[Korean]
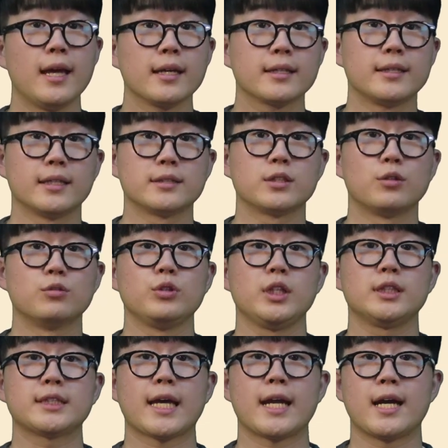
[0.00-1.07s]
그래서
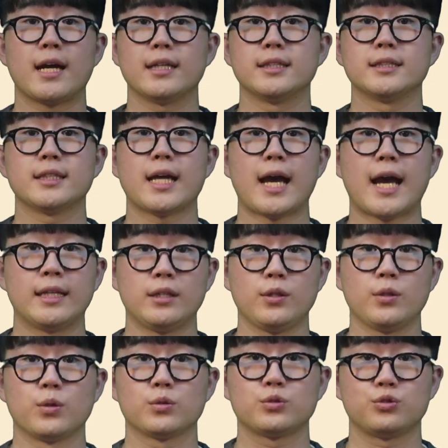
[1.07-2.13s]
우리 사랑하는
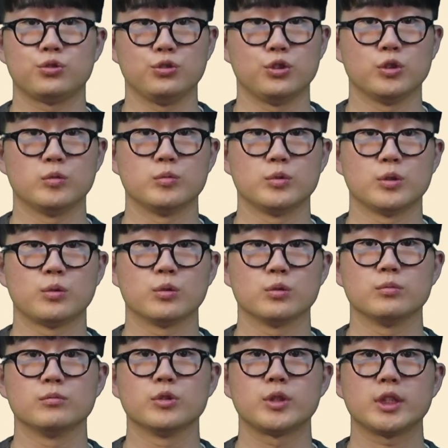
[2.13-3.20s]
안디옥 중등부,
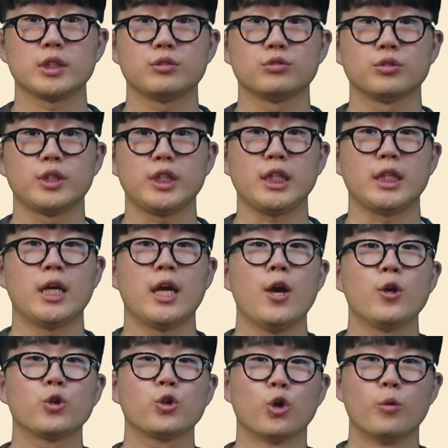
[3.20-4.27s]
고등부 친구들이
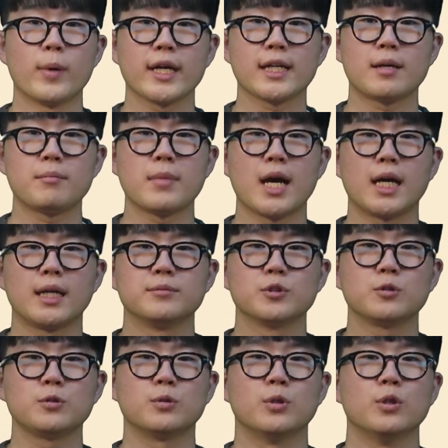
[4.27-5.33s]
교만한
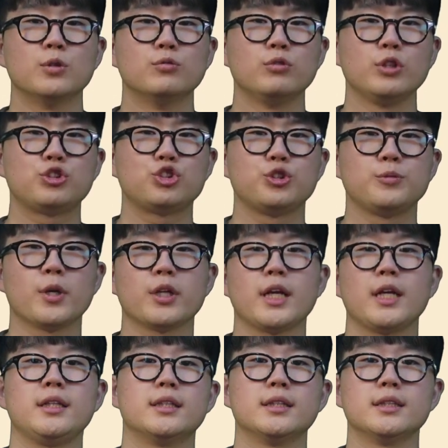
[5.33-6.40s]
마음으로 우리 주변에
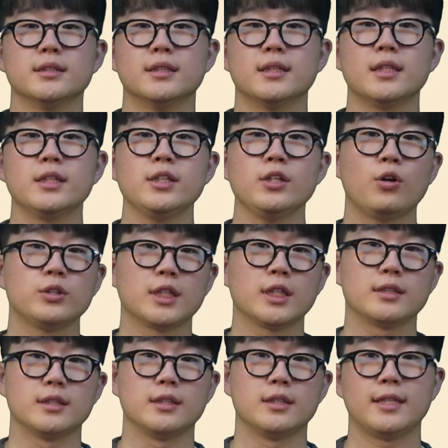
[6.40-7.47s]
있는
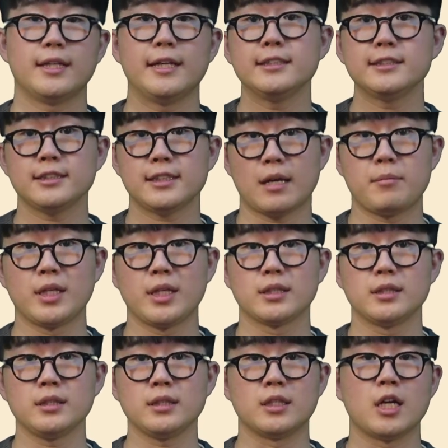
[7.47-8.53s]
형제들,
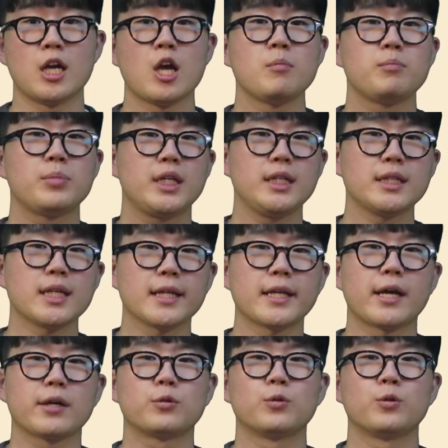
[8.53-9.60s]
자매들을
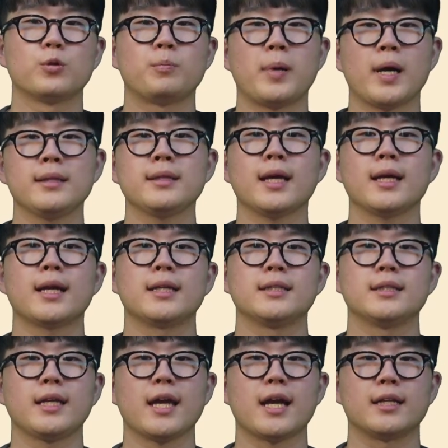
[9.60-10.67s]
비난하고
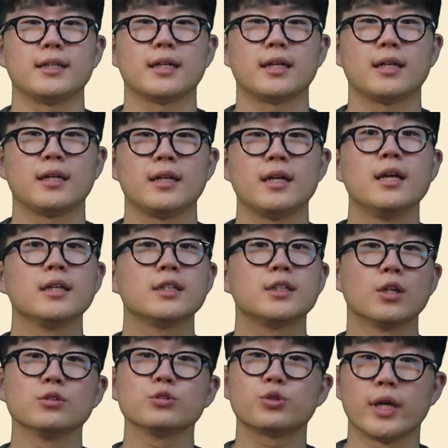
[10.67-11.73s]
판단하는 게 아니라
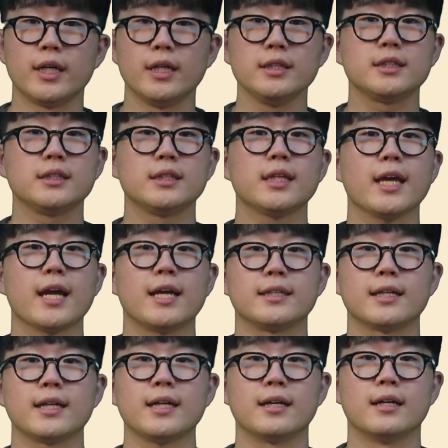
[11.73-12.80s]
그런 죄를 짓는 게
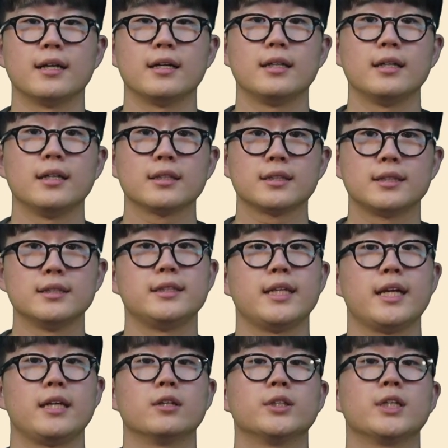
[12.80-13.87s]
아니라
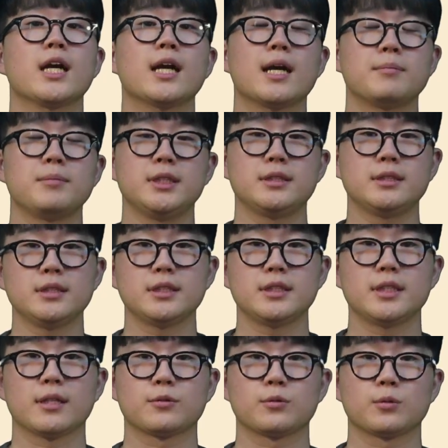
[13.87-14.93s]
그들의 연약함이
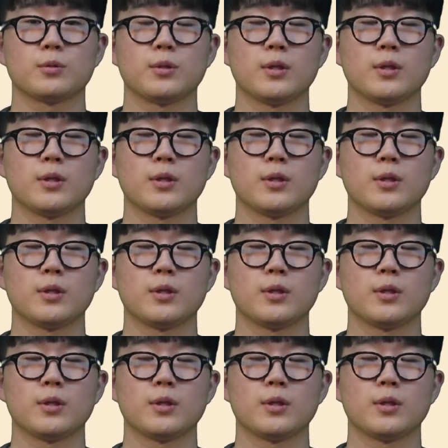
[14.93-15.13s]
있을지라도